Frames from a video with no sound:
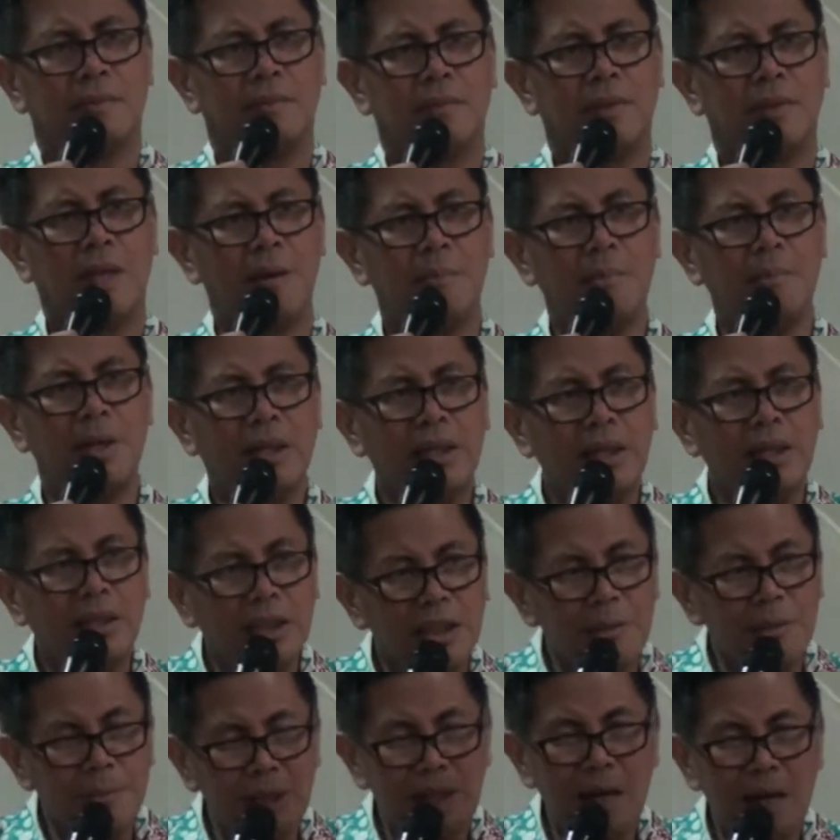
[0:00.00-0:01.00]
Yang
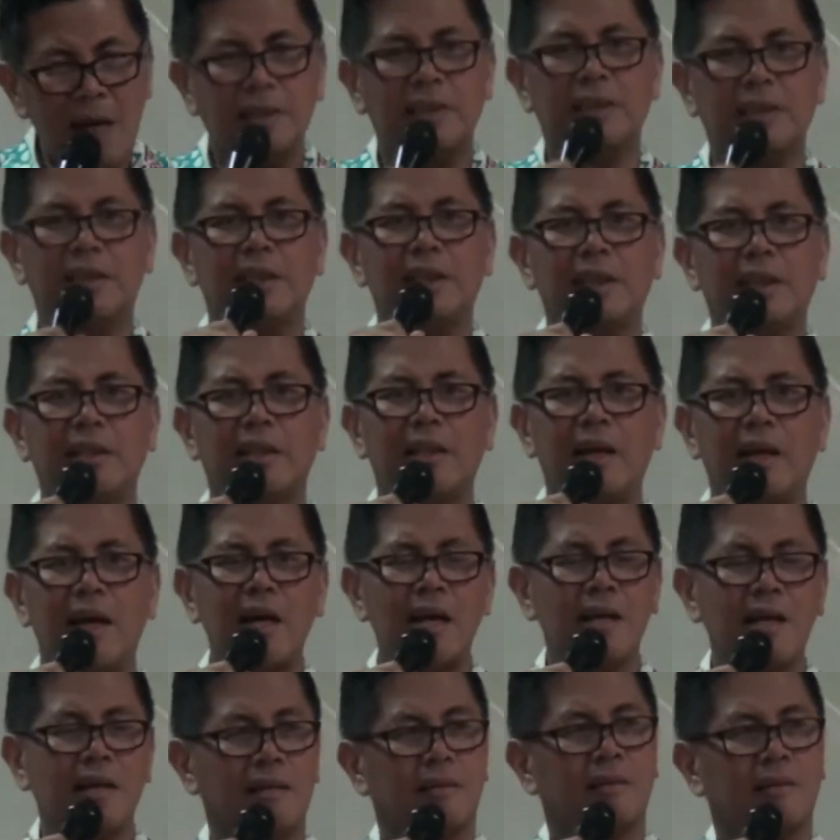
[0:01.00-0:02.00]
mengintimidasi
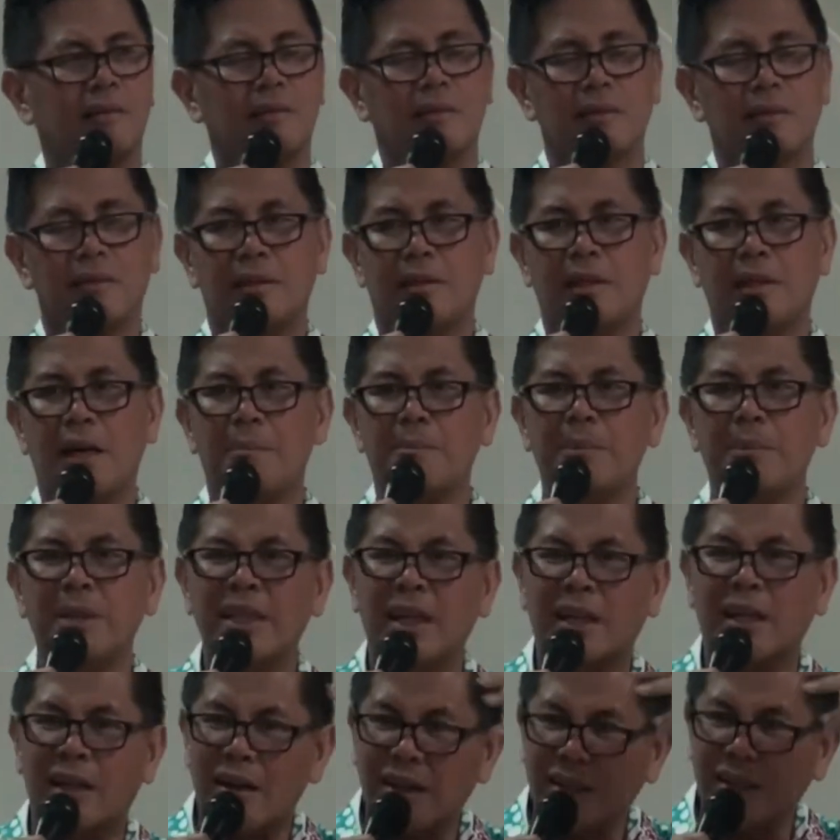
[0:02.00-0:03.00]
kita, yang
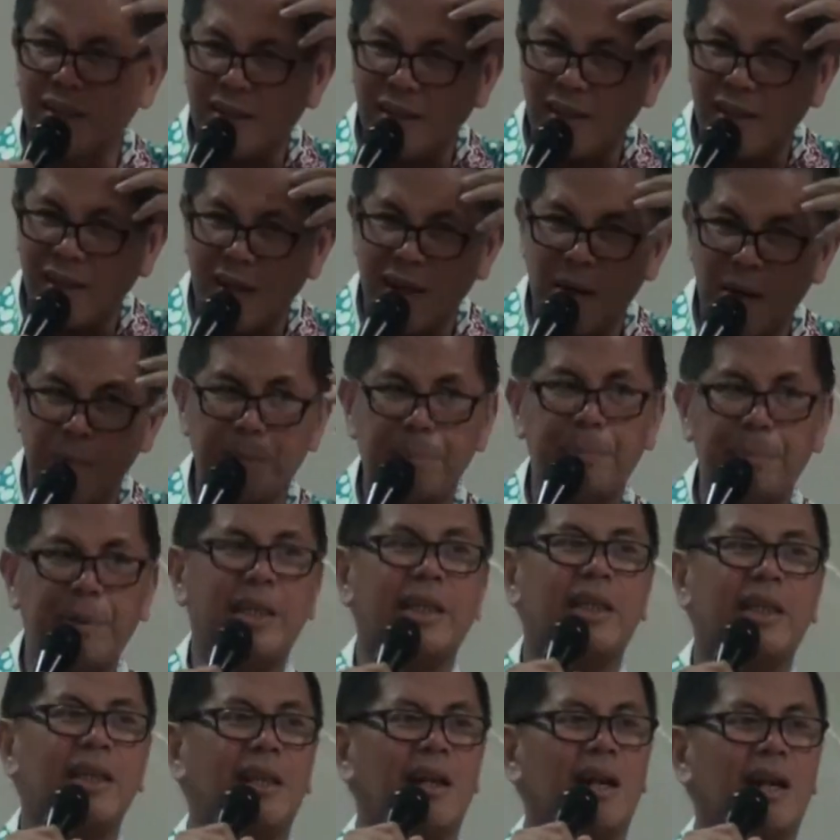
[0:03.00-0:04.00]
menyerang kita dalam
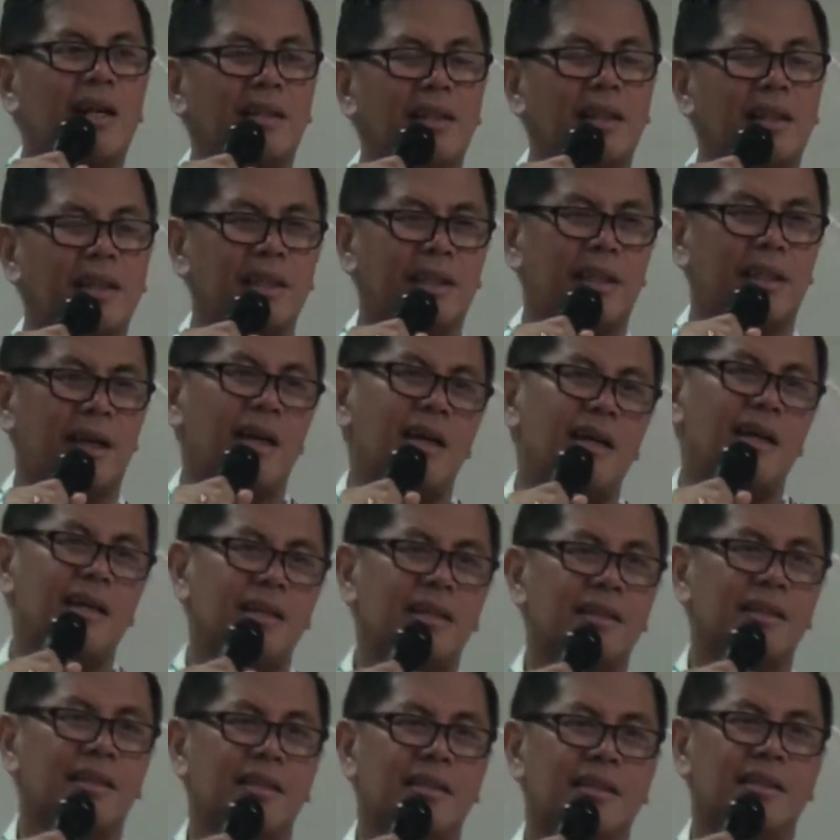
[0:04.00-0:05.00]
pikiran kita,
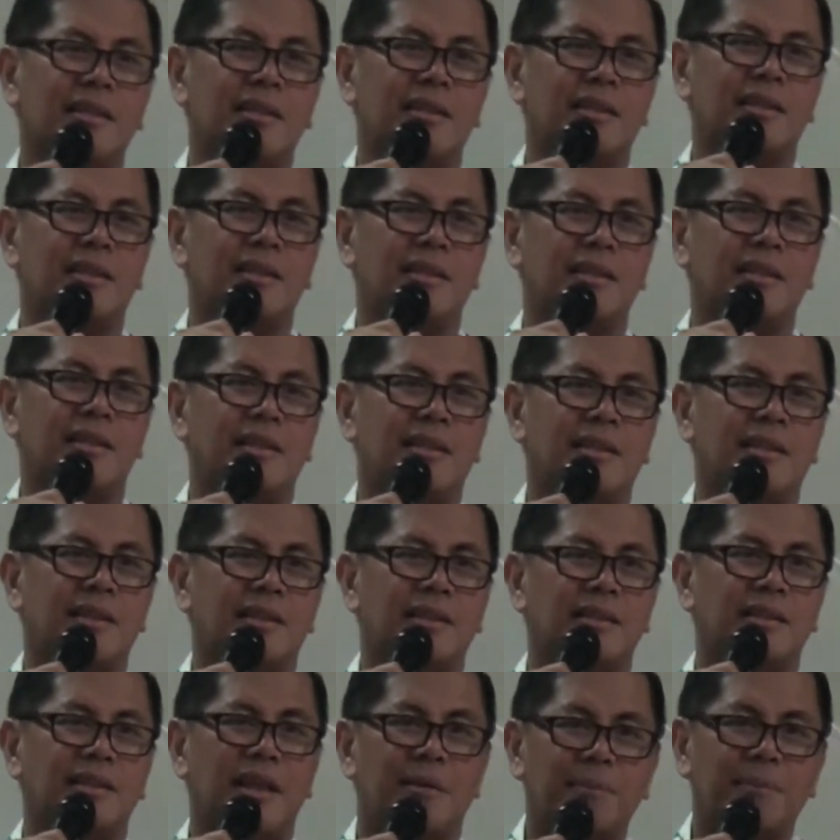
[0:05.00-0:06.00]

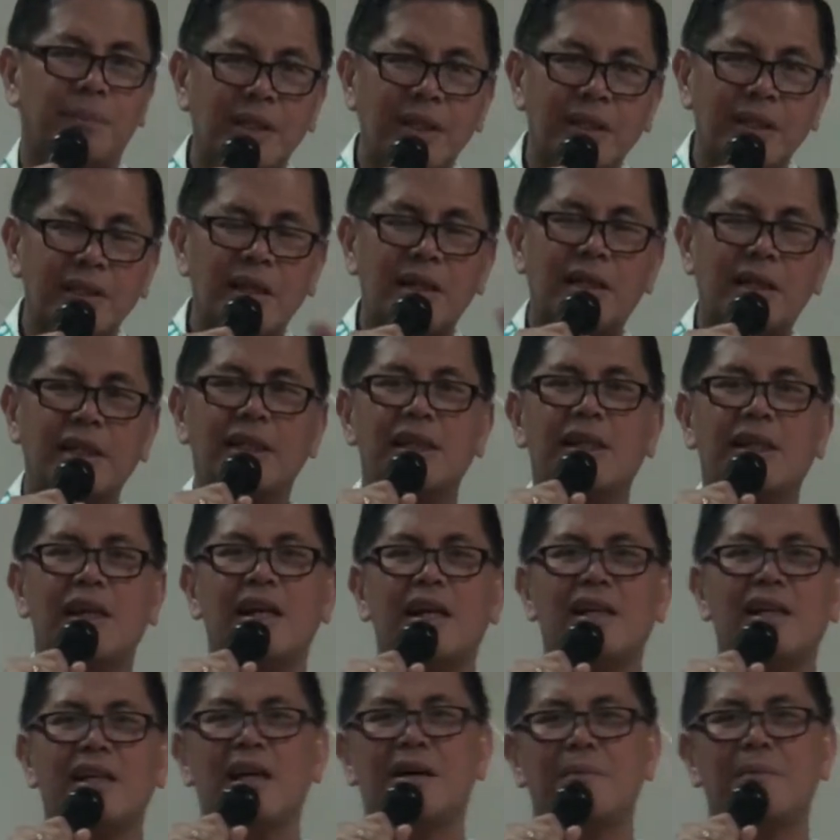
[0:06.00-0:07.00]
sampai kita
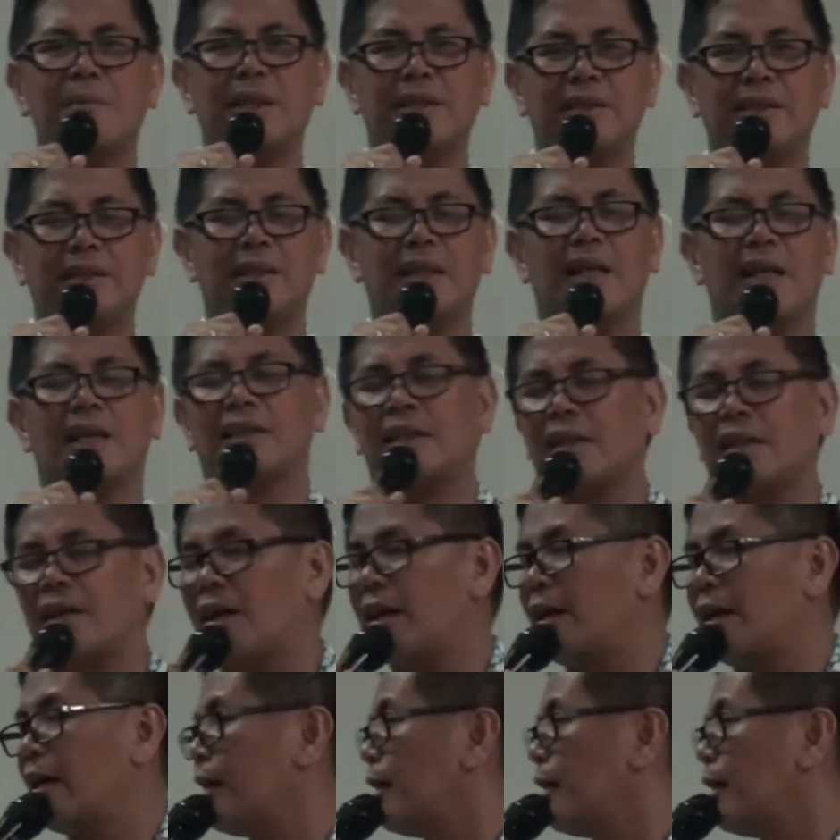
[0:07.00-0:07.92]
kehilangan damai sejahtera.